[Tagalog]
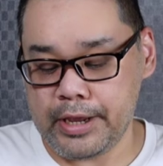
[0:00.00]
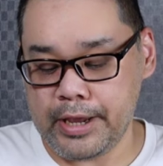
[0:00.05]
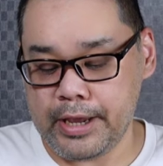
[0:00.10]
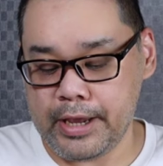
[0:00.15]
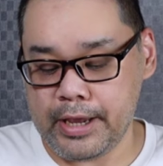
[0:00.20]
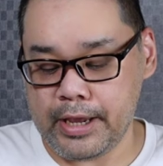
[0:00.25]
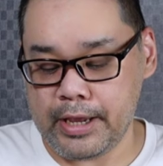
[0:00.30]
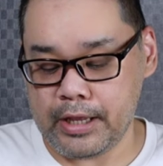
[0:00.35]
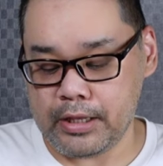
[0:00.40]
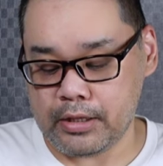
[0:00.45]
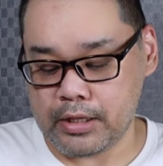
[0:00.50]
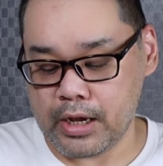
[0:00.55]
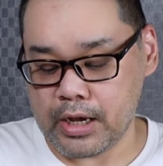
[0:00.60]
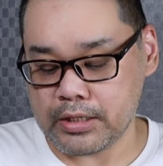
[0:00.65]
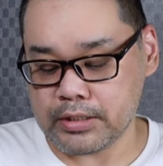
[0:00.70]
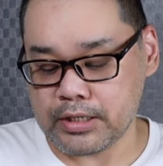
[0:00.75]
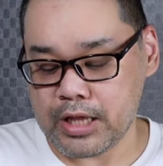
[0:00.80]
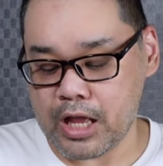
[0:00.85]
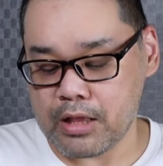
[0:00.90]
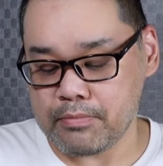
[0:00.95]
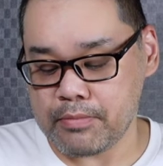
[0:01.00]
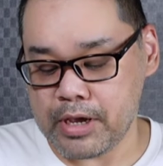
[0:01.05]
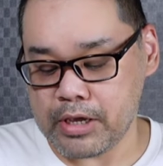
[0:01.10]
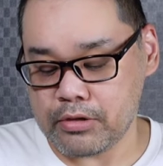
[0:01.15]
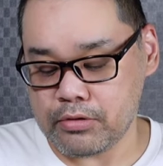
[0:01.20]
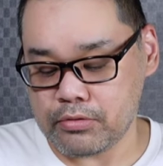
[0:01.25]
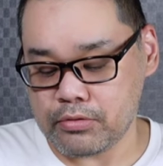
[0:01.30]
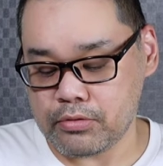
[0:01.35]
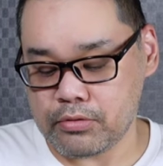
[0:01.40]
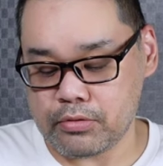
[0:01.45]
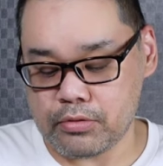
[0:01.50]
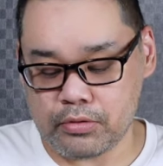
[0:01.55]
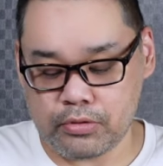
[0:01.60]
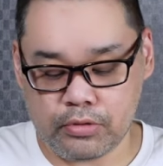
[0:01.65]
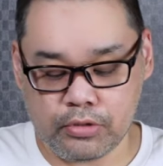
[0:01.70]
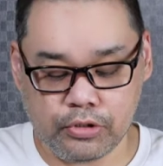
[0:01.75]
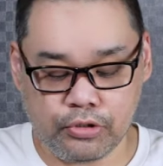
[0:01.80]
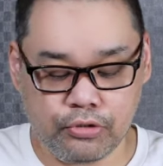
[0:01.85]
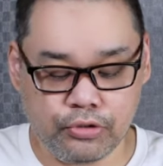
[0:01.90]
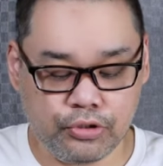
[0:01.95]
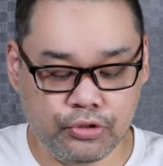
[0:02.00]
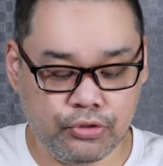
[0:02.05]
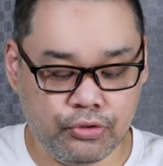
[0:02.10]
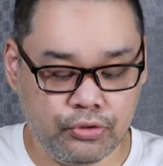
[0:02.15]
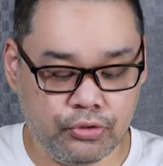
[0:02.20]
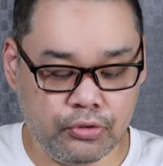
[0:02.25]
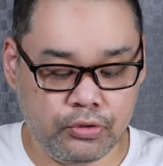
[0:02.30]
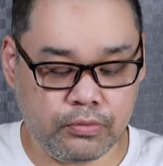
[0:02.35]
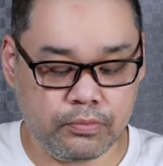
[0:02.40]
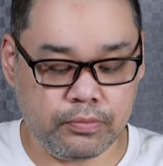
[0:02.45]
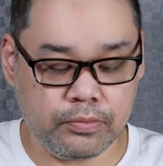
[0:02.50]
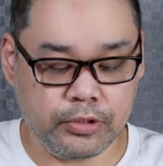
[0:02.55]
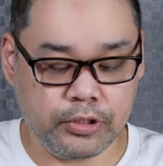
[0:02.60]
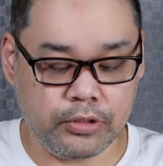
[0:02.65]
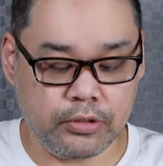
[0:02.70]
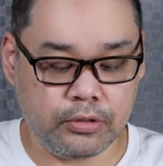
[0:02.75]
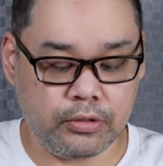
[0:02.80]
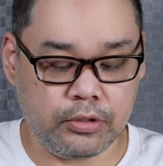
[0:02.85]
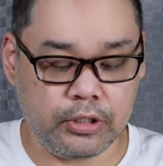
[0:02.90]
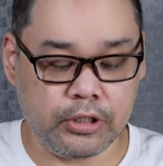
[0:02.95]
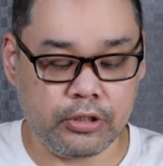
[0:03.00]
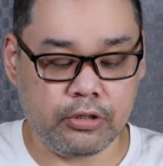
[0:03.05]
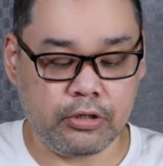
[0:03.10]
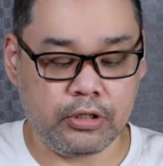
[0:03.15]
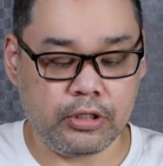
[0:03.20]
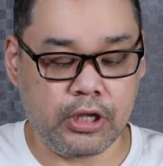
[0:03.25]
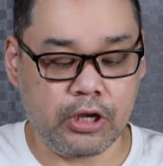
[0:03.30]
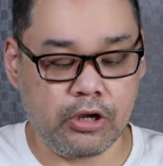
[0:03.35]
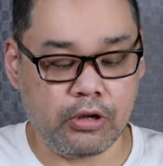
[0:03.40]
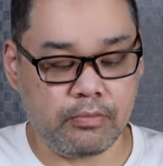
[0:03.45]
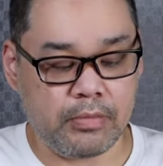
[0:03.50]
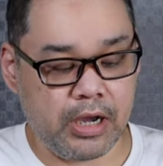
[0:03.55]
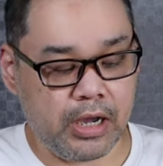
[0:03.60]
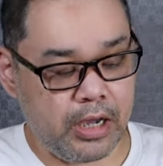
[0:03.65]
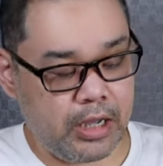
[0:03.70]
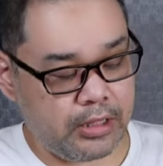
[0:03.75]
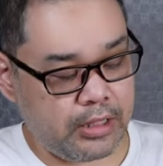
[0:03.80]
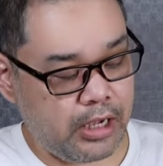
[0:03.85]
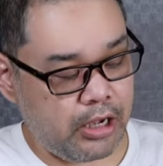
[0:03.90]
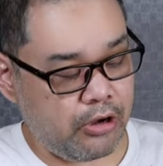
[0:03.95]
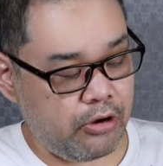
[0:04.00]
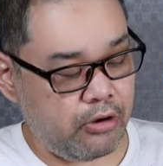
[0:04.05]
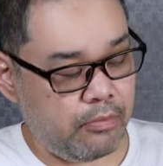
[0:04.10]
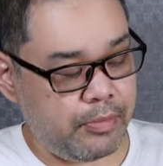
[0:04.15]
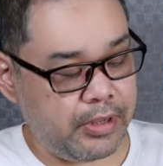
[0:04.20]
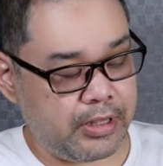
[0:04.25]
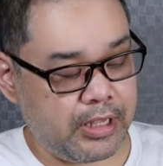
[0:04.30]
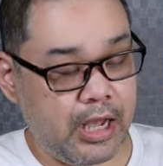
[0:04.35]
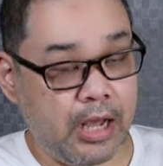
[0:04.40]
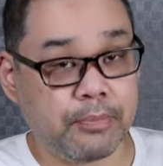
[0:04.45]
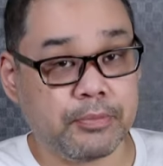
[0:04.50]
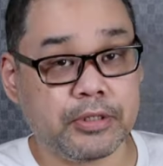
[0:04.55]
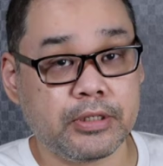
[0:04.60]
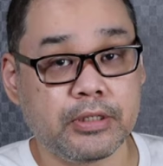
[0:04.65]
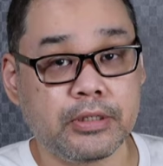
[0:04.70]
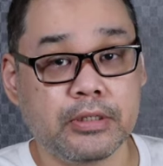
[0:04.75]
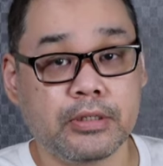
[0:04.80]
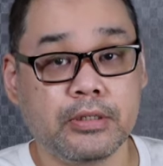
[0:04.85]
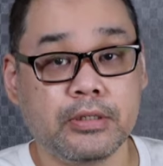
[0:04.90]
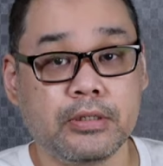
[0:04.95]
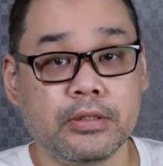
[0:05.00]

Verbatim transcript: and naka-standby yung YouTube. So ito, naka, mga naka-open na apps.